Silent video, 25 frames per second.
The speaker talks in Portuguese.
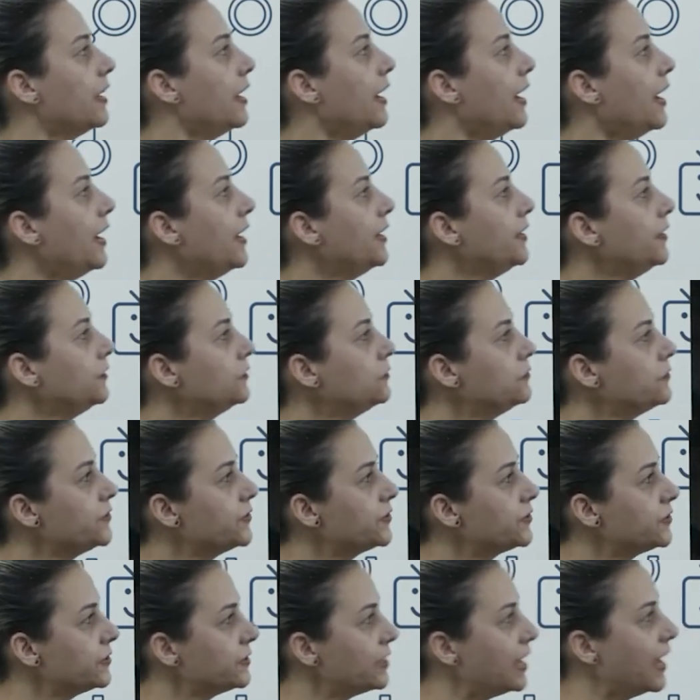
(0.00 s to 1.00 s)
A,
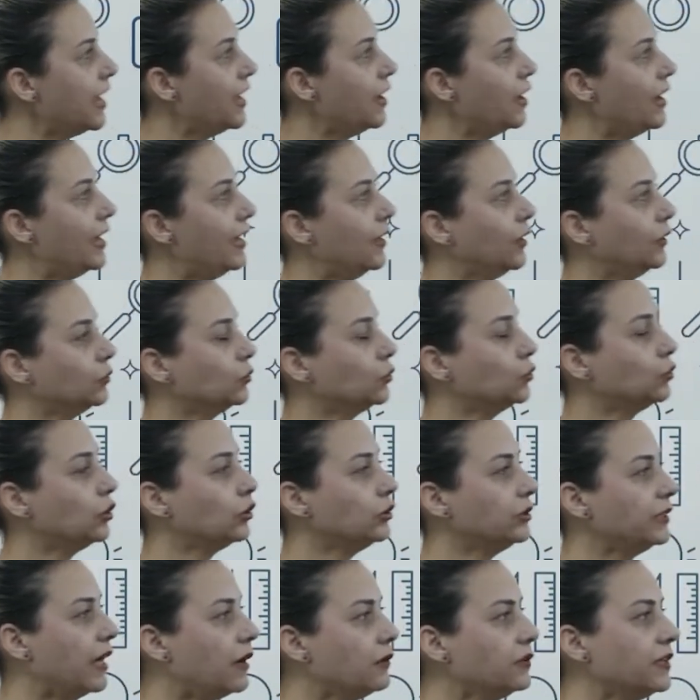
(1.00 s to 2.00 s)
a
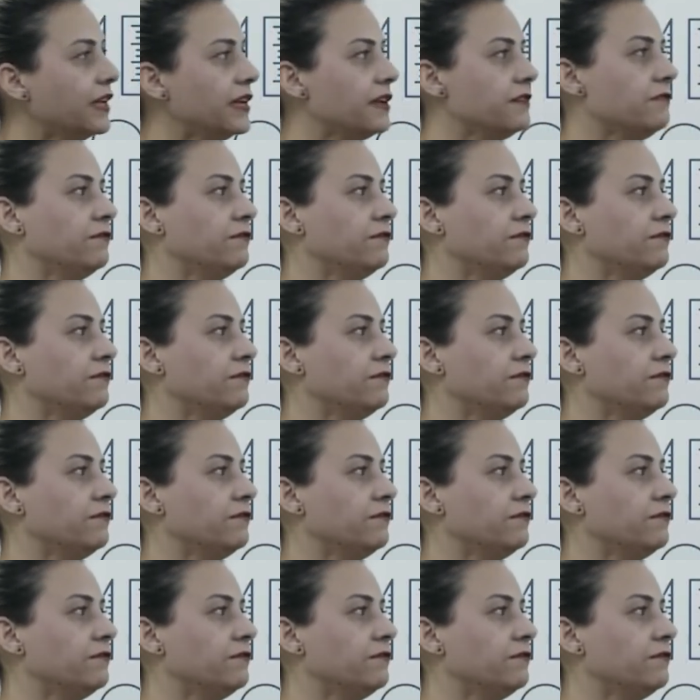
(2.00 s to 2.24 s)
total na